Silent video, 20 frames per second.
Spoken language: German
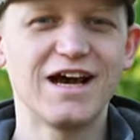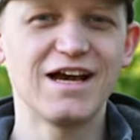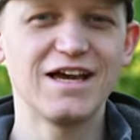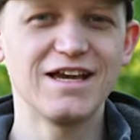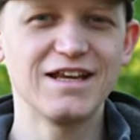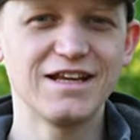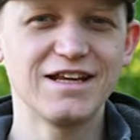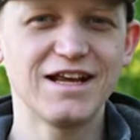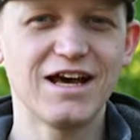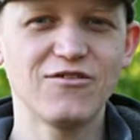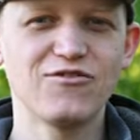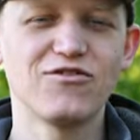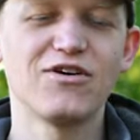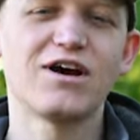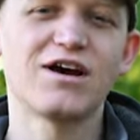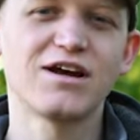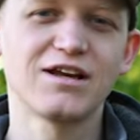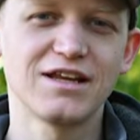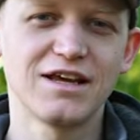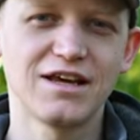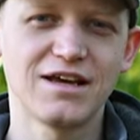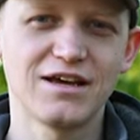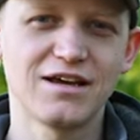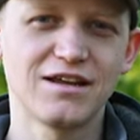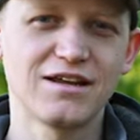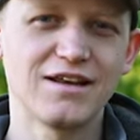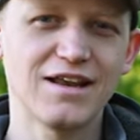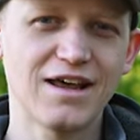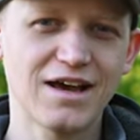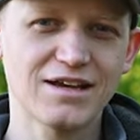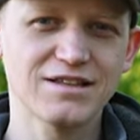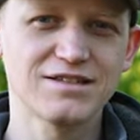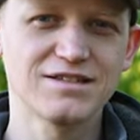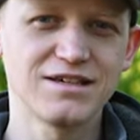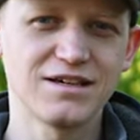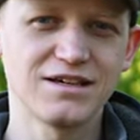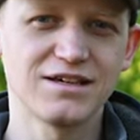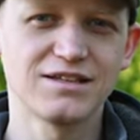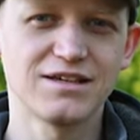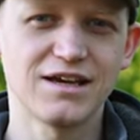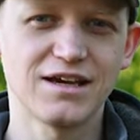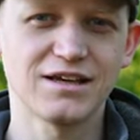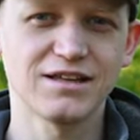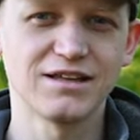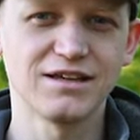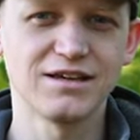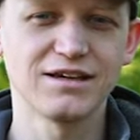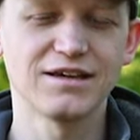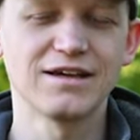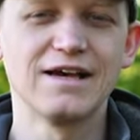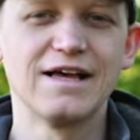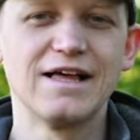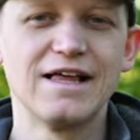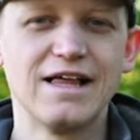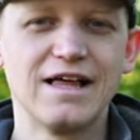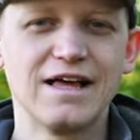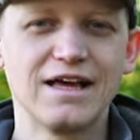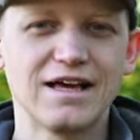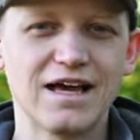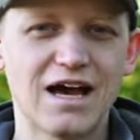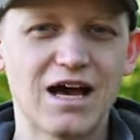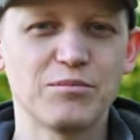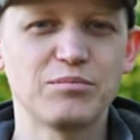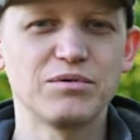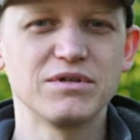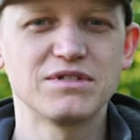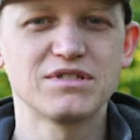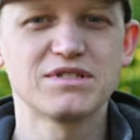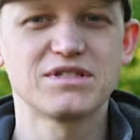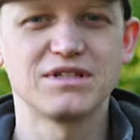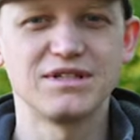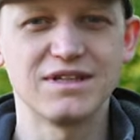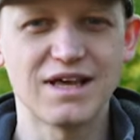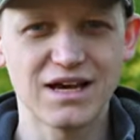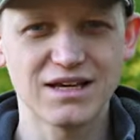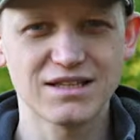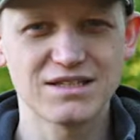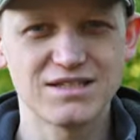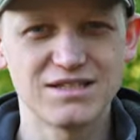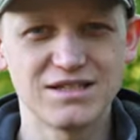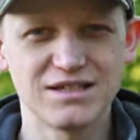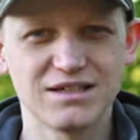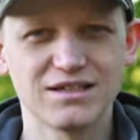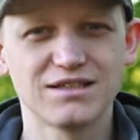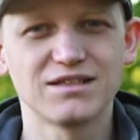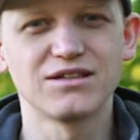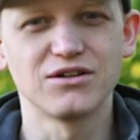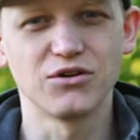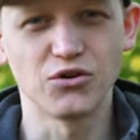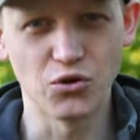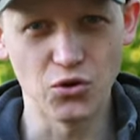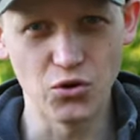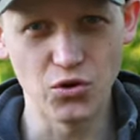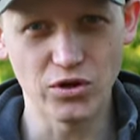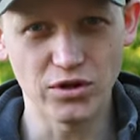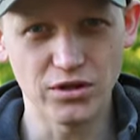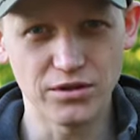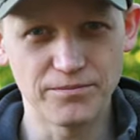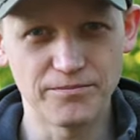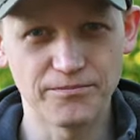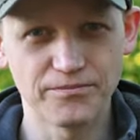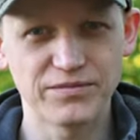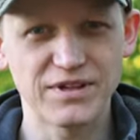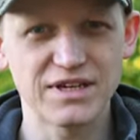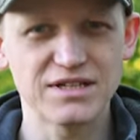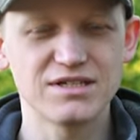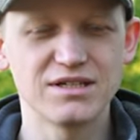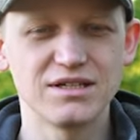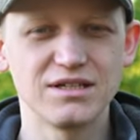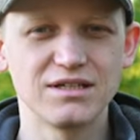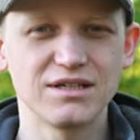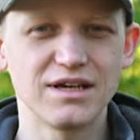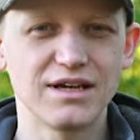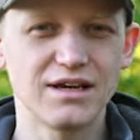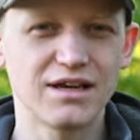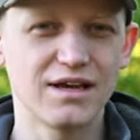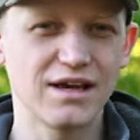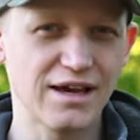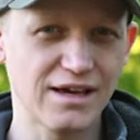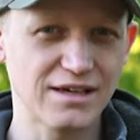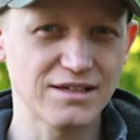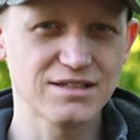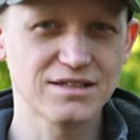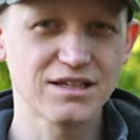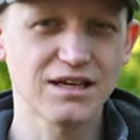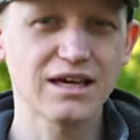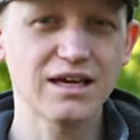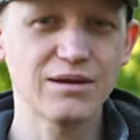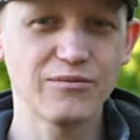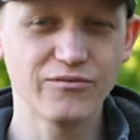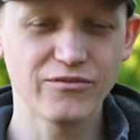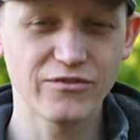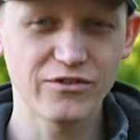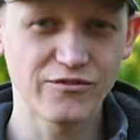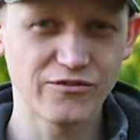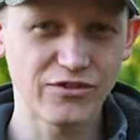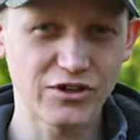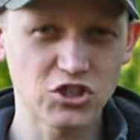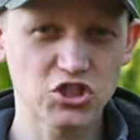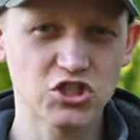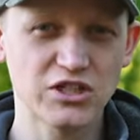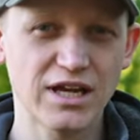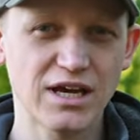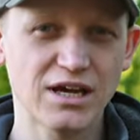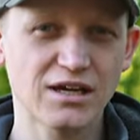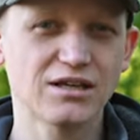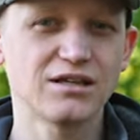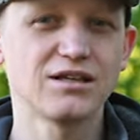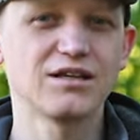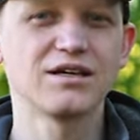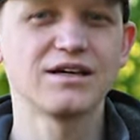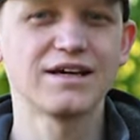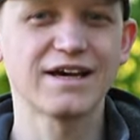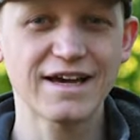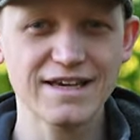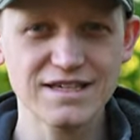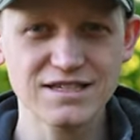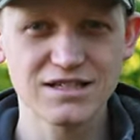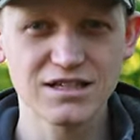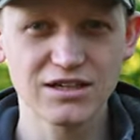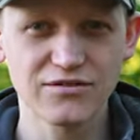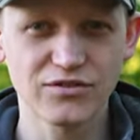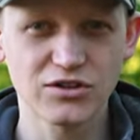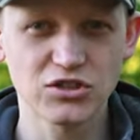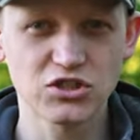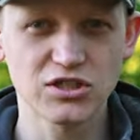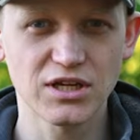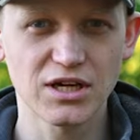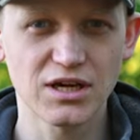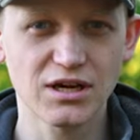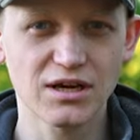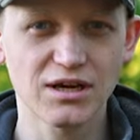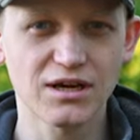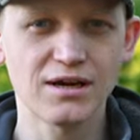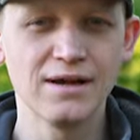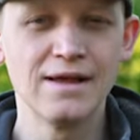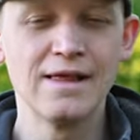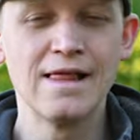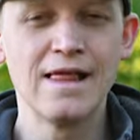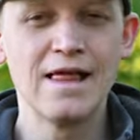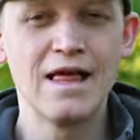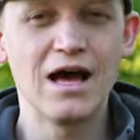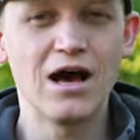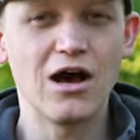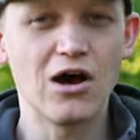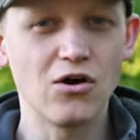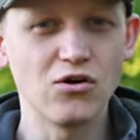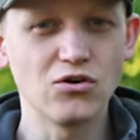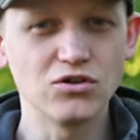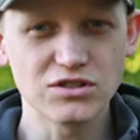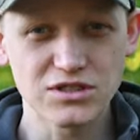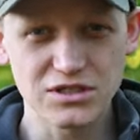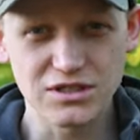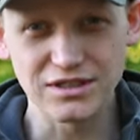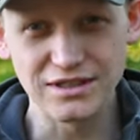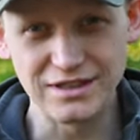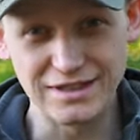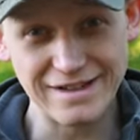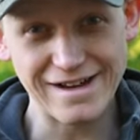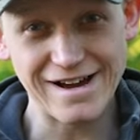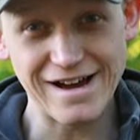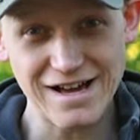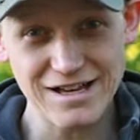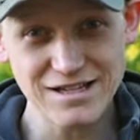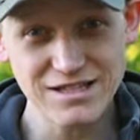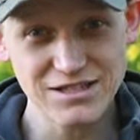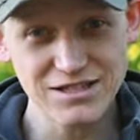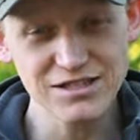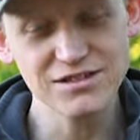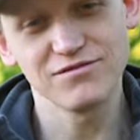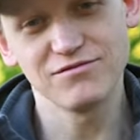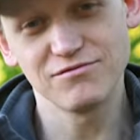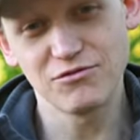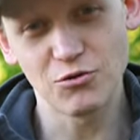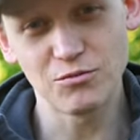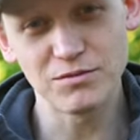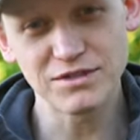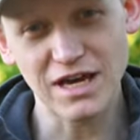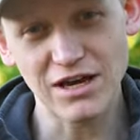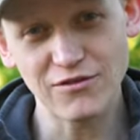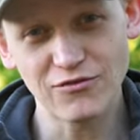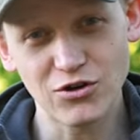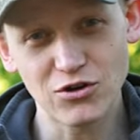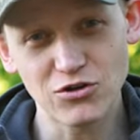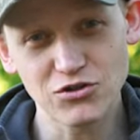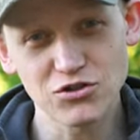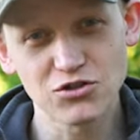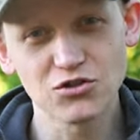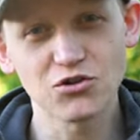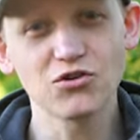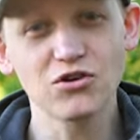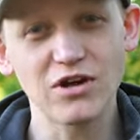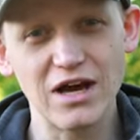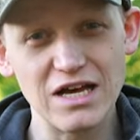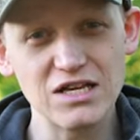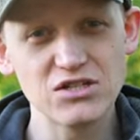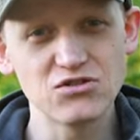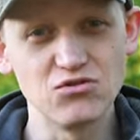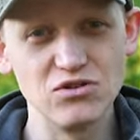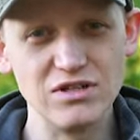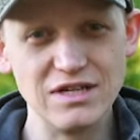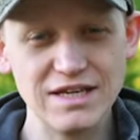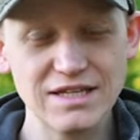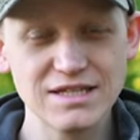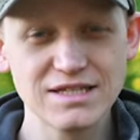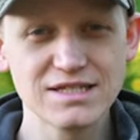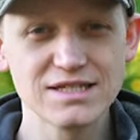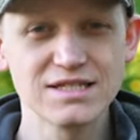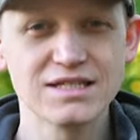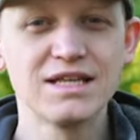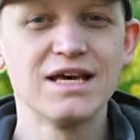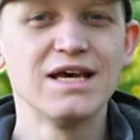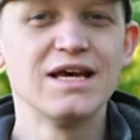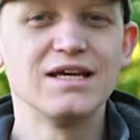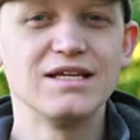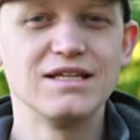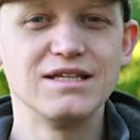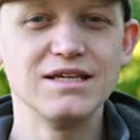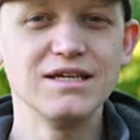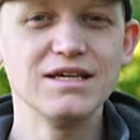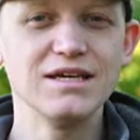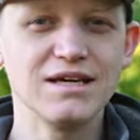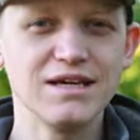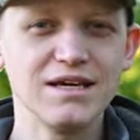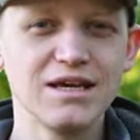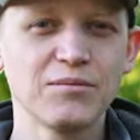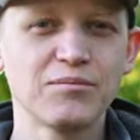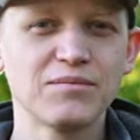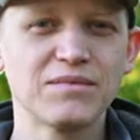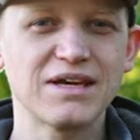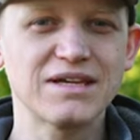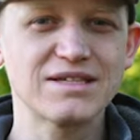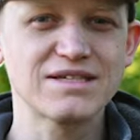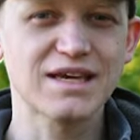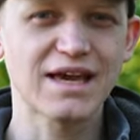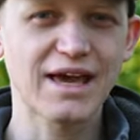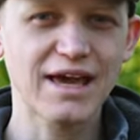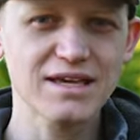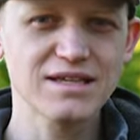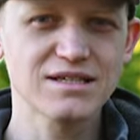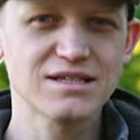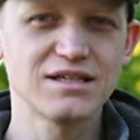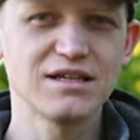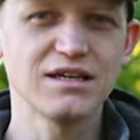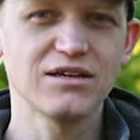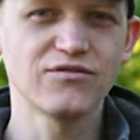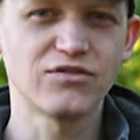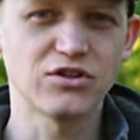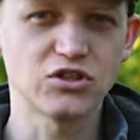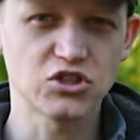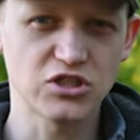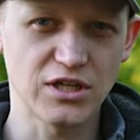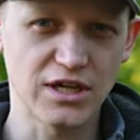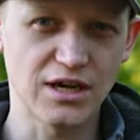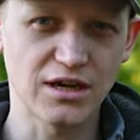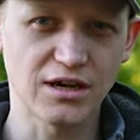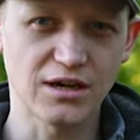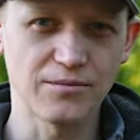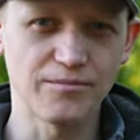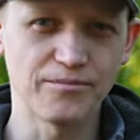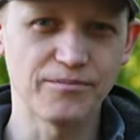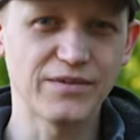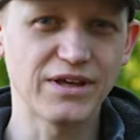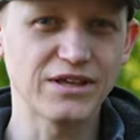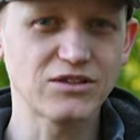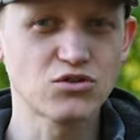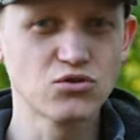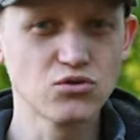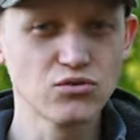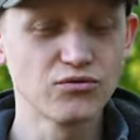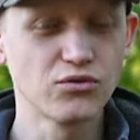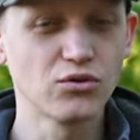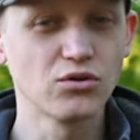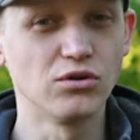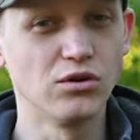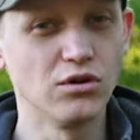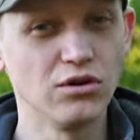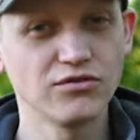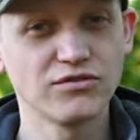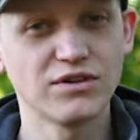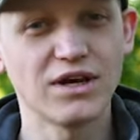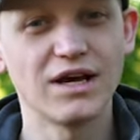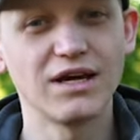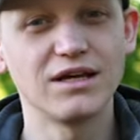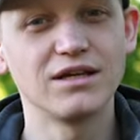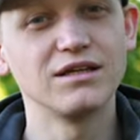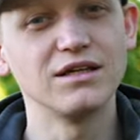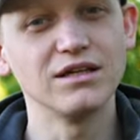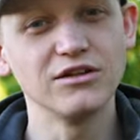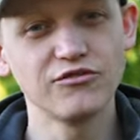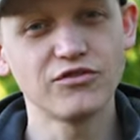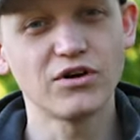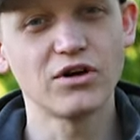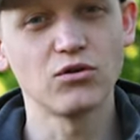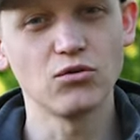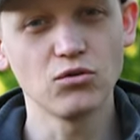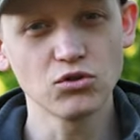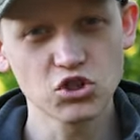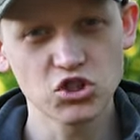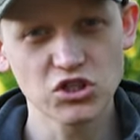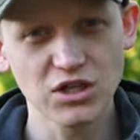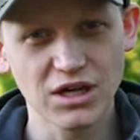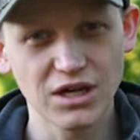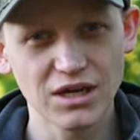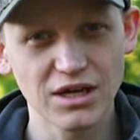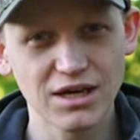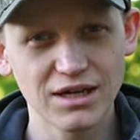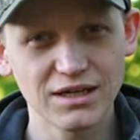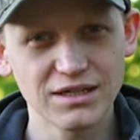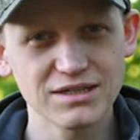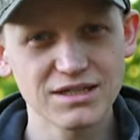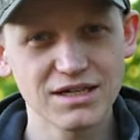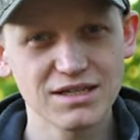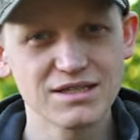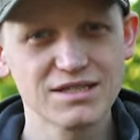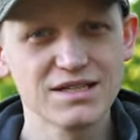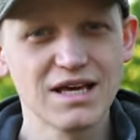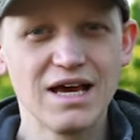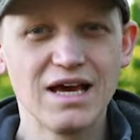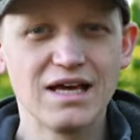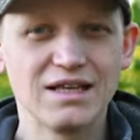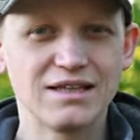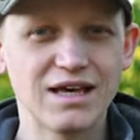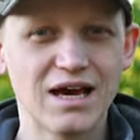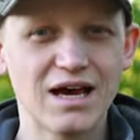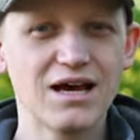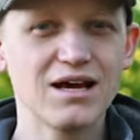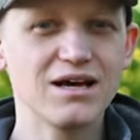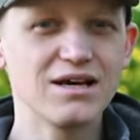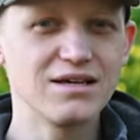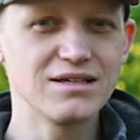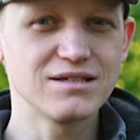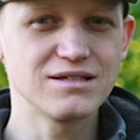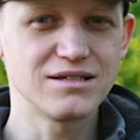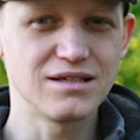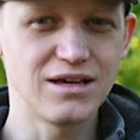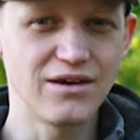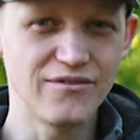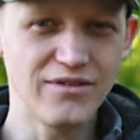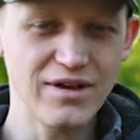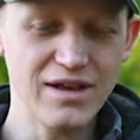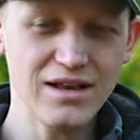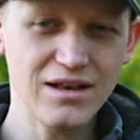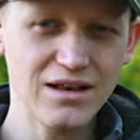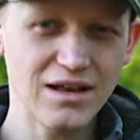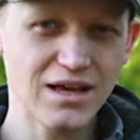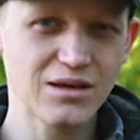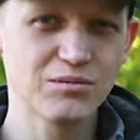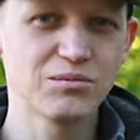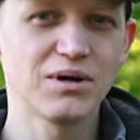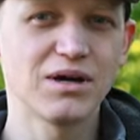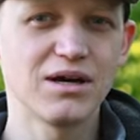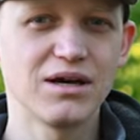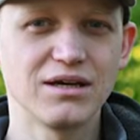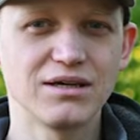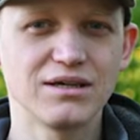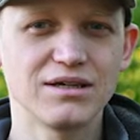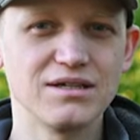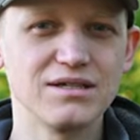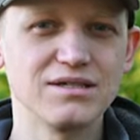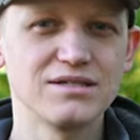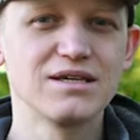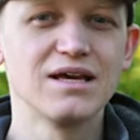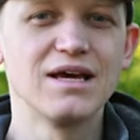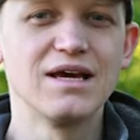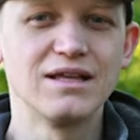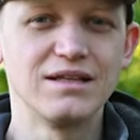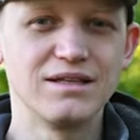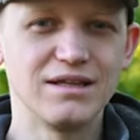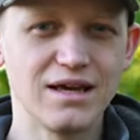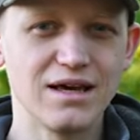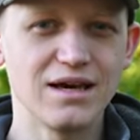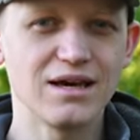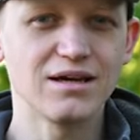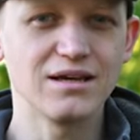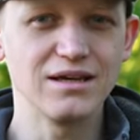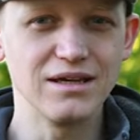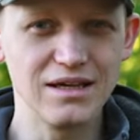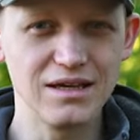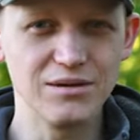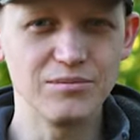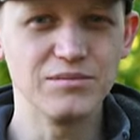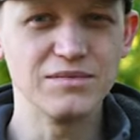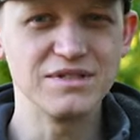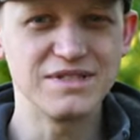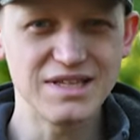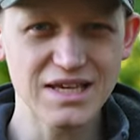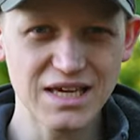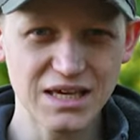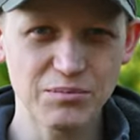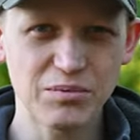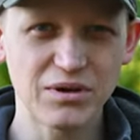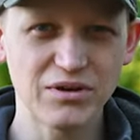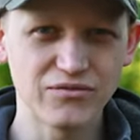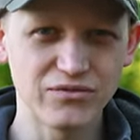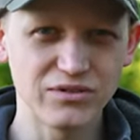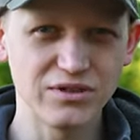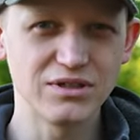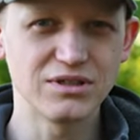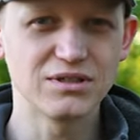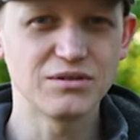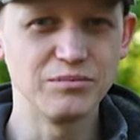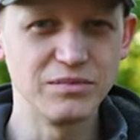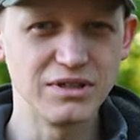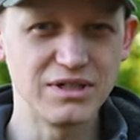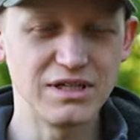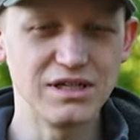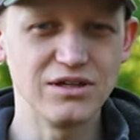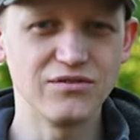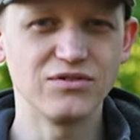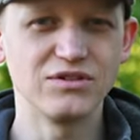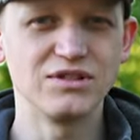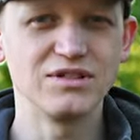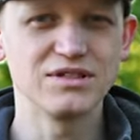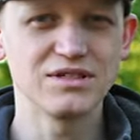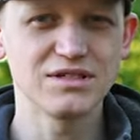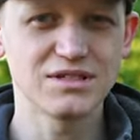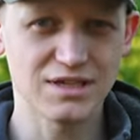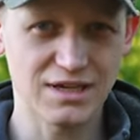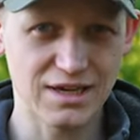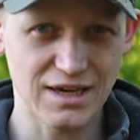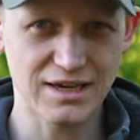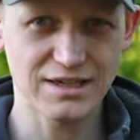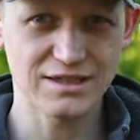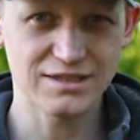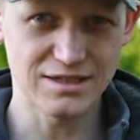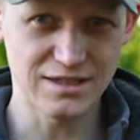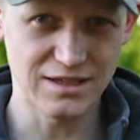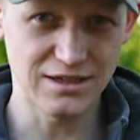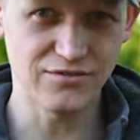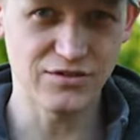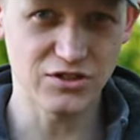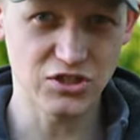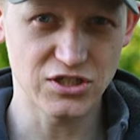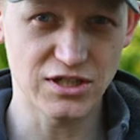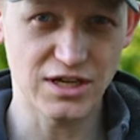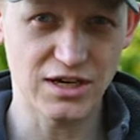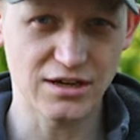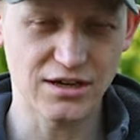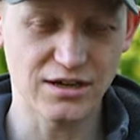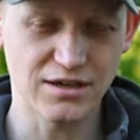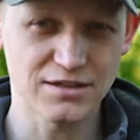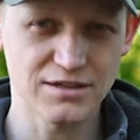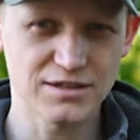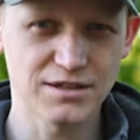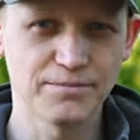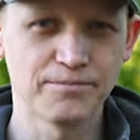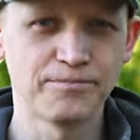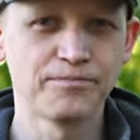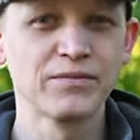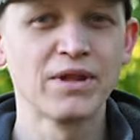In den Anfang der Nachtsichttechnik gab es Nachtsichtröhren. Das sind extrem verstärkende Restlichtverstärker aus Glas, um es einfach auszudrücken, also Linsen, die eben das Restlicht verstärken. Dazu wurde oft ein Infrarotstrahler eingesetzt, da es der Wellenlängenbereich ist, der eben sichtbar wird mit Hilfe dieses Restlichtverstärkers.